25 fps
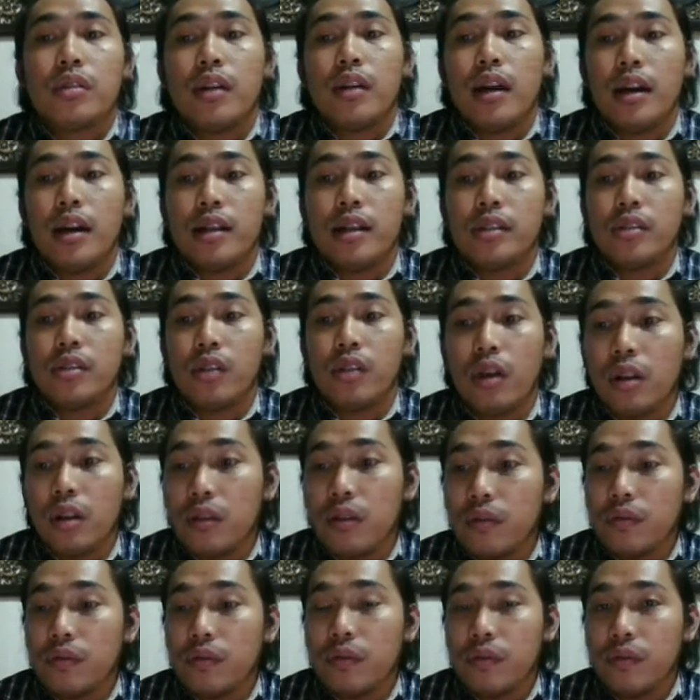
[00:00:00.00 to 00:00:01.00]
uh,
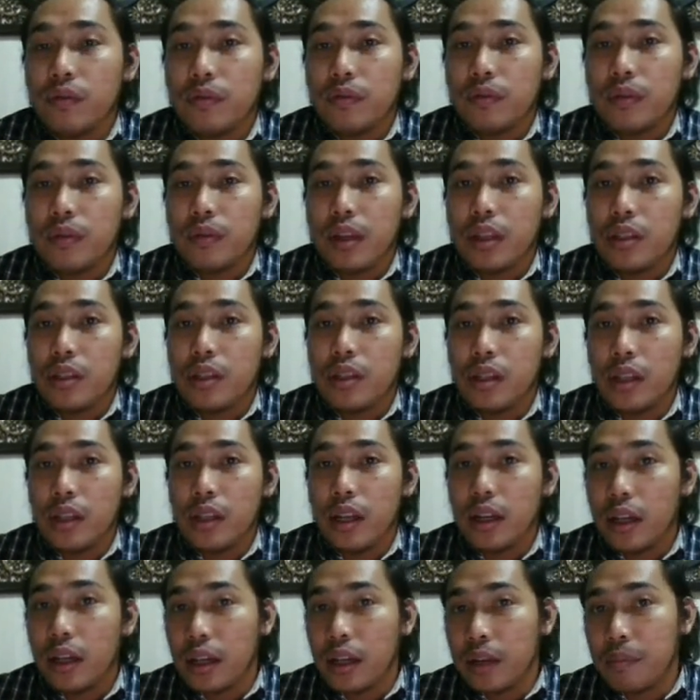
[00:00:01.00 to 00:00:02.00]
solve
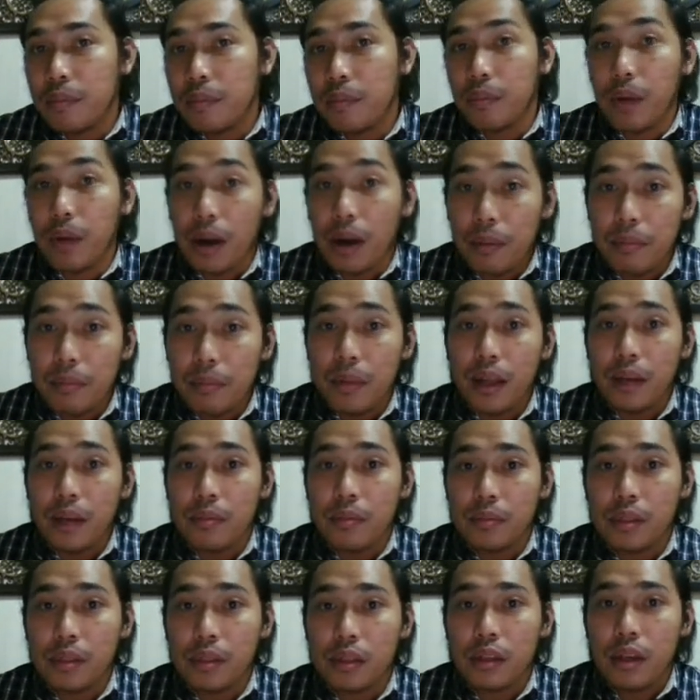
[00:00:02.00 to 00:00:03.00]
engineering
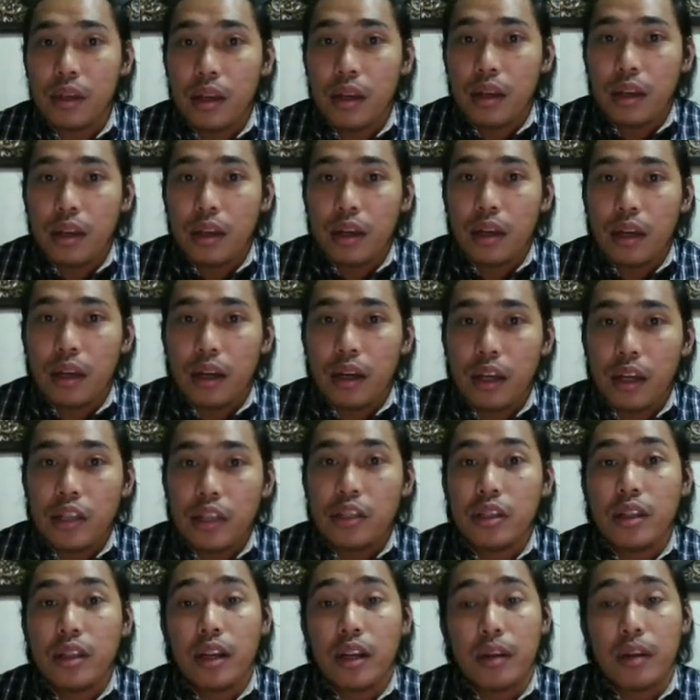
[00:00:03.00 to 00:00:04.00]
problems, uh,
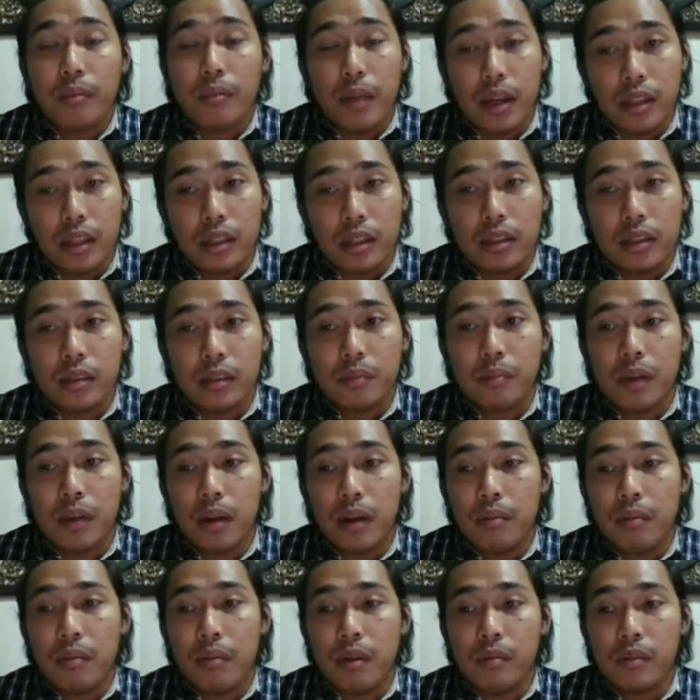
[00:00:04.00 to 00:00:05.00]
engineering-based
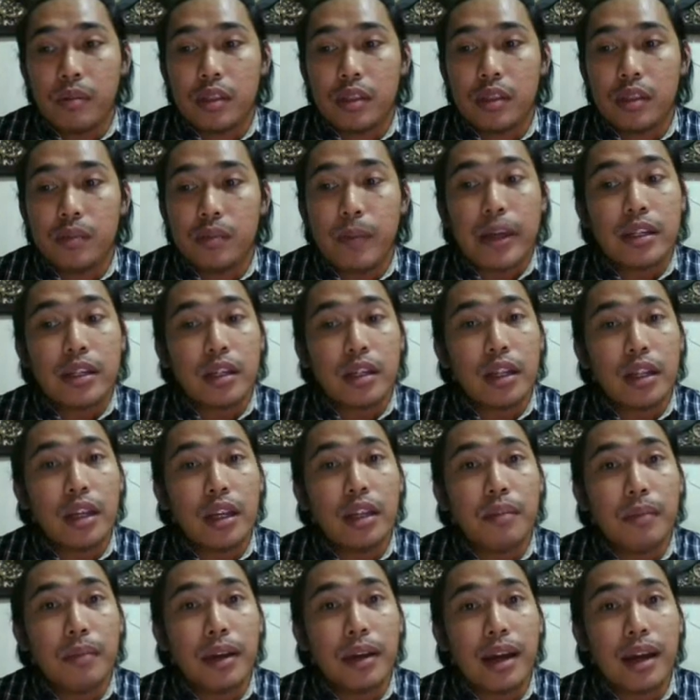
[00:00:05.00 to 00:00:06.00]
problems, especially
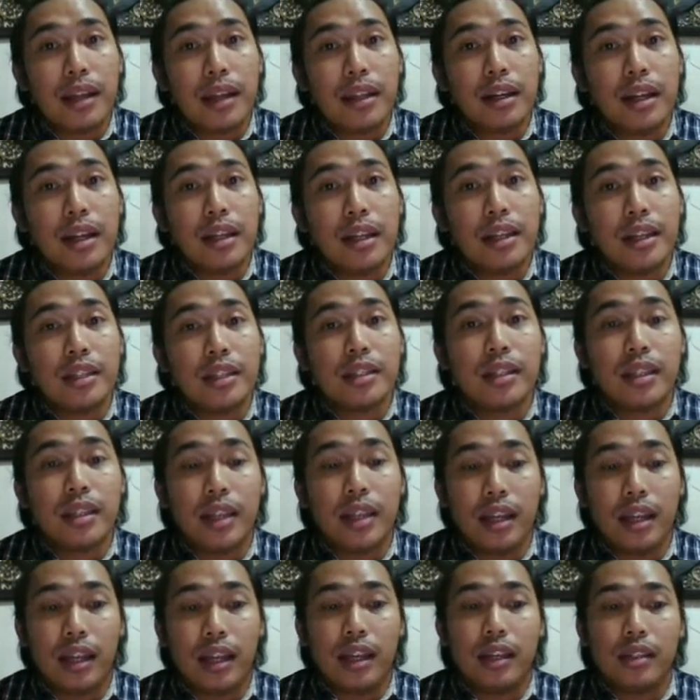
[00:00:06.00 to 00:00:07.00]
in mechanical
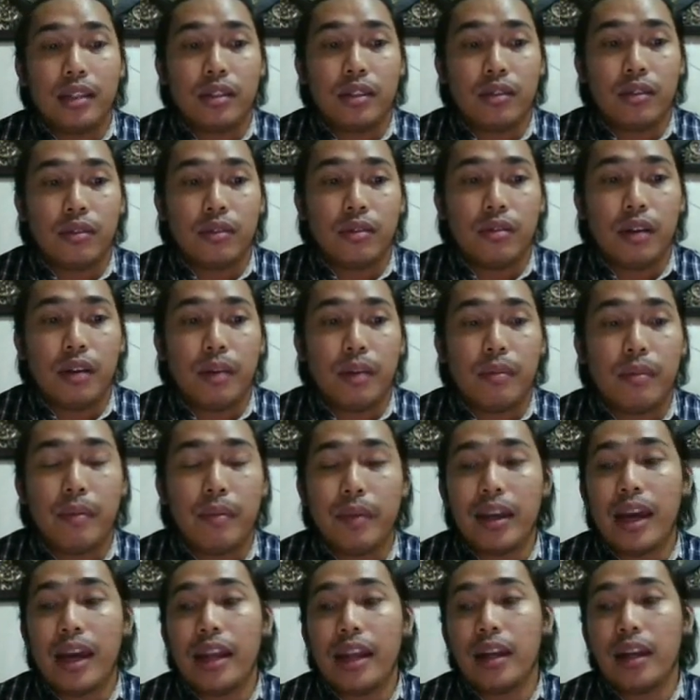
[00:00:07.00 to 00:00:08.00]
engineering. So, I'm a
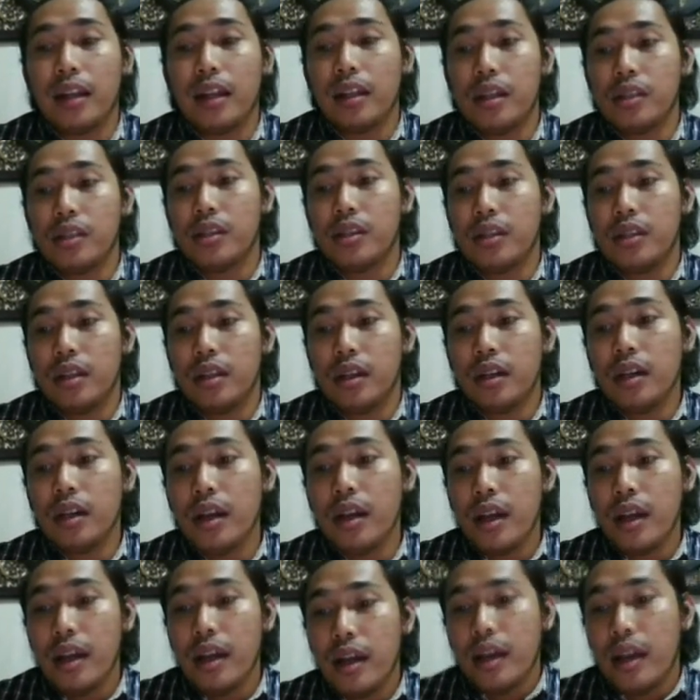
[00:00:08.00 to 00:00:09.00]
mechanical engineer
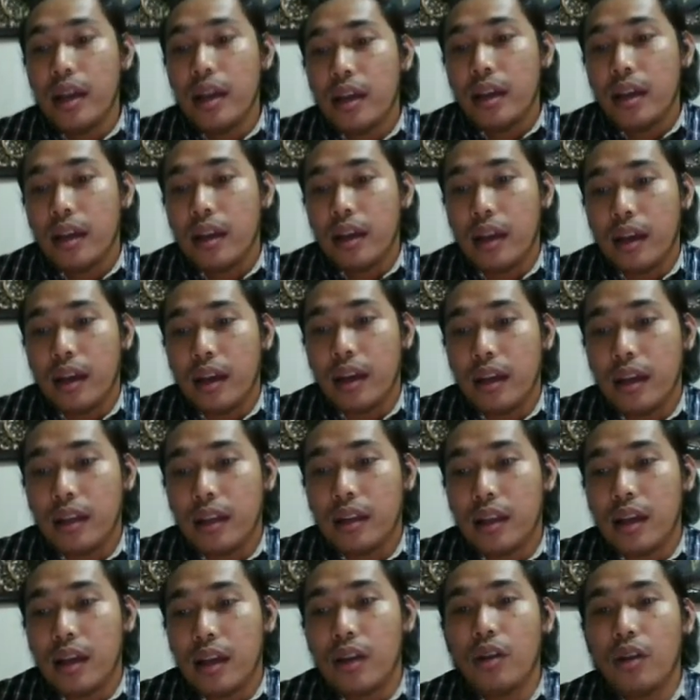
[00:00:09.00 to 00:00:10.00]

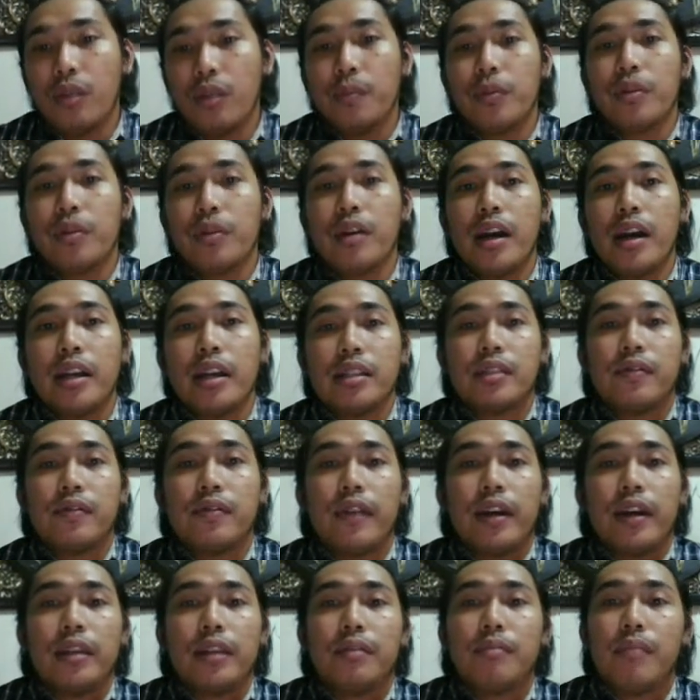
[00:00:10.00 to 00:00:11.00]
and I hope you guys
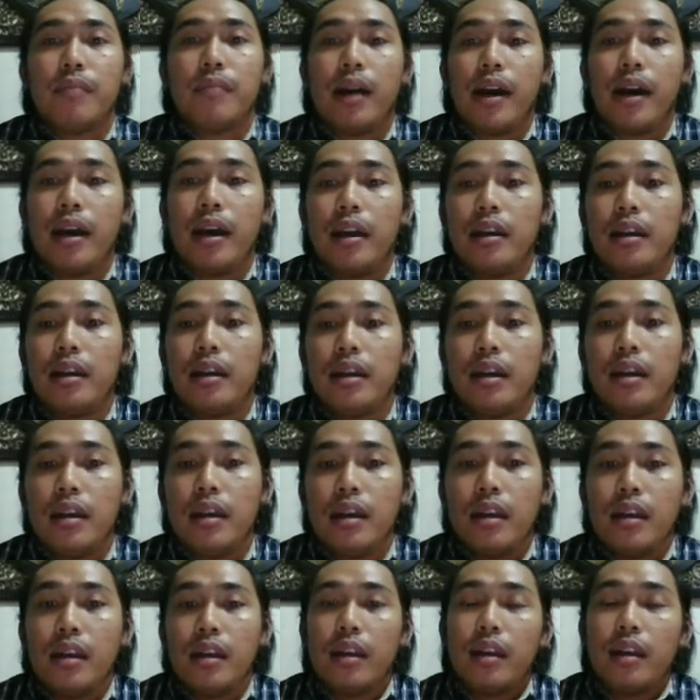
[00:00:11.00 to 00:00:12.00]
find my
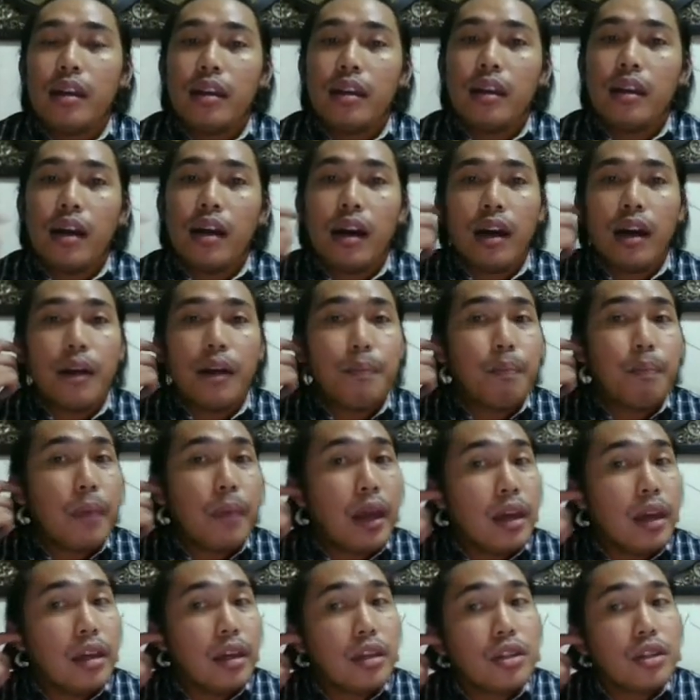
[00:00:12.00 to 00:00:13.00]
uh,
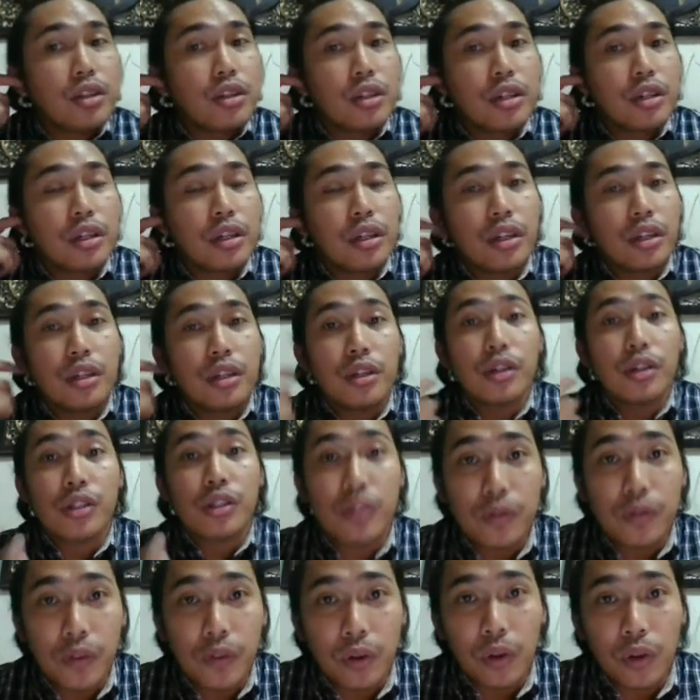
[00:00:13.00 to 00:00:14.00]
page
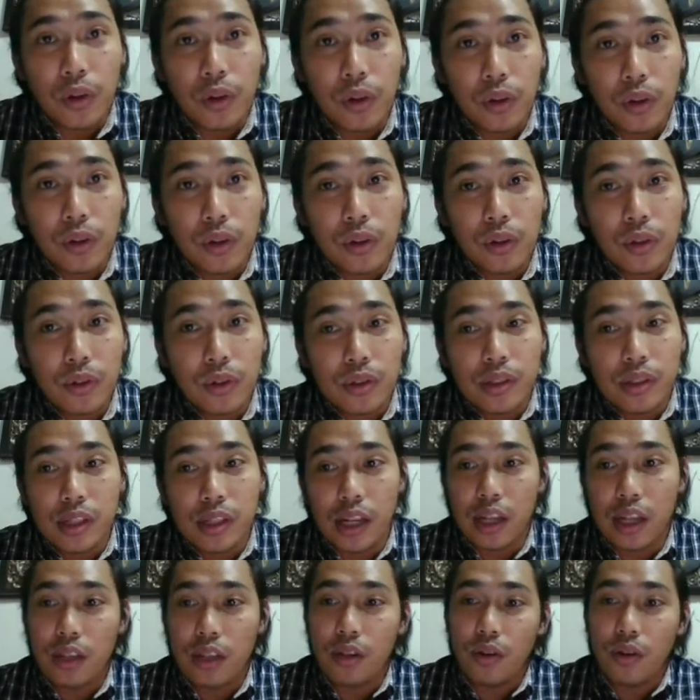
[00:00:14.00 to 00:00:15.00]
useful sa
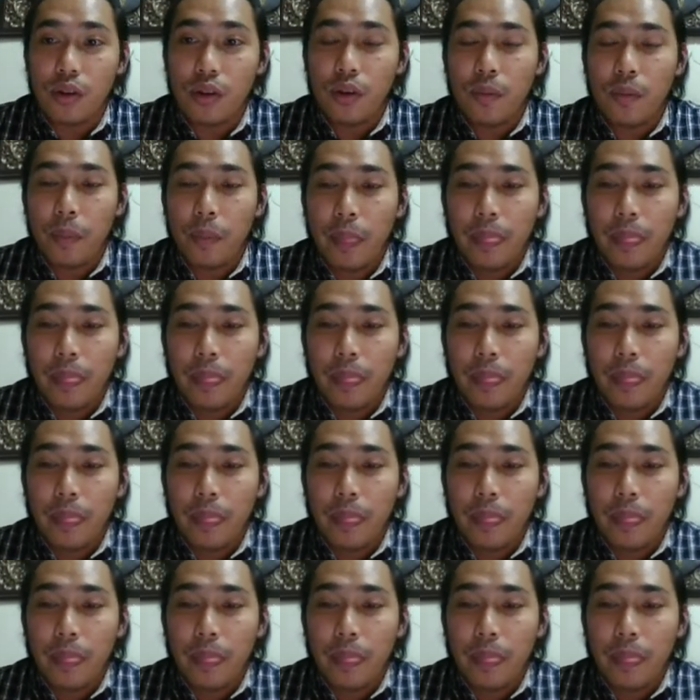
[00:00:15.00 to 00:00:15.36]
inyong